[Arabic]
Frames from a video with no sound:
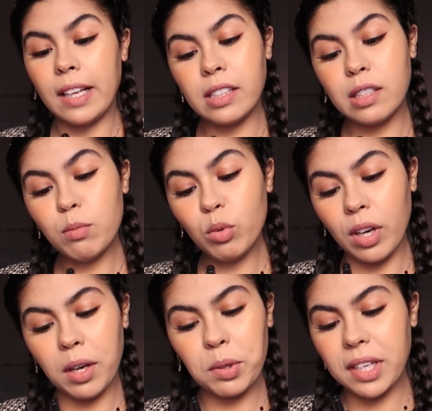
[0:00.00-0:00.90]

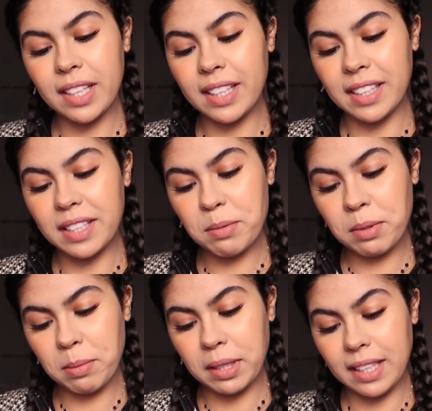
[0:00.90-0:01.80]
الدموع اولا لا لانني
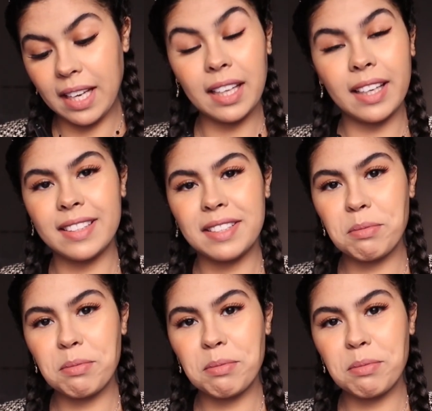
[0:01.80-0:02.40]
بطبيعه الحال غادي